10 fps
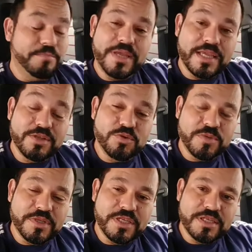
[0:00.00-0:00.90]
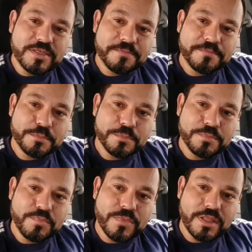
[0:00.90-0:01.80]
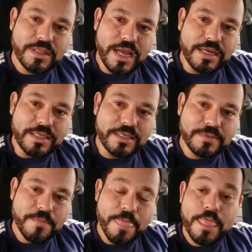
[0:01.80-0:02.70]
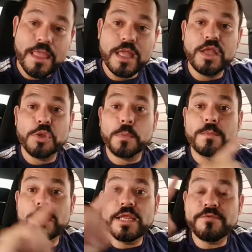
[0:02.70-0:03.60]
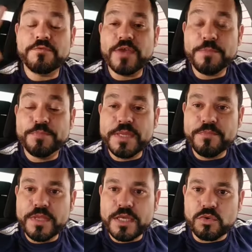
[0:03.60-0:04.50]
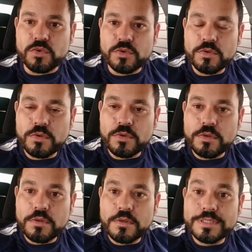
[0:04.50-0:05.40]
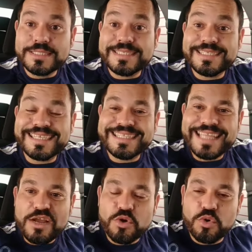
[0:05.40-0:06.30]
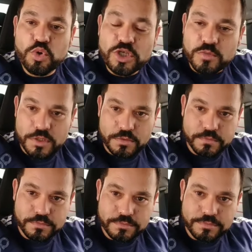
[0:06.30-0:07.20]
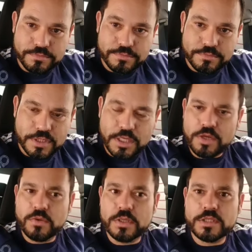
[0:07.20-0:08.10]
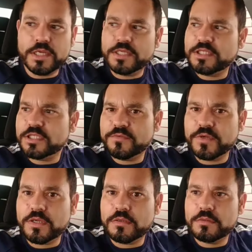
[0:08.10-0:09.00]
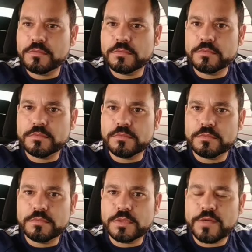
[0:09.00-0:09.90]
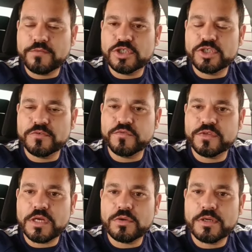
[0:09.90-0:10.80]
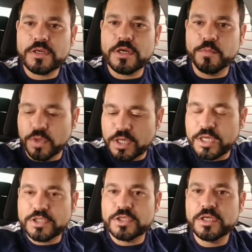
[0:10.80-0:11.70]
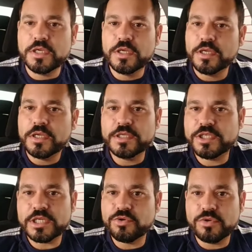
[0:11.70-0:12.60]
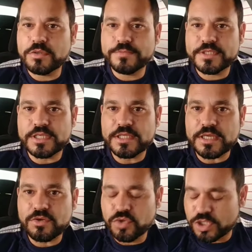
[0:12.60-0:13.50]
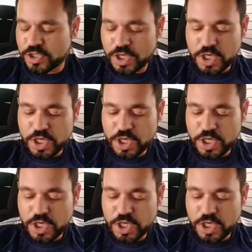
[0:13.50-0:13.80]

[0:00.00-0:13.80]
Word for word: peguei duas meninas dali, levei primeiro Santa Cruz, mano. Eu até achei estranho, ah, tava o destino final Campo Grande e chegou Santa Cruz,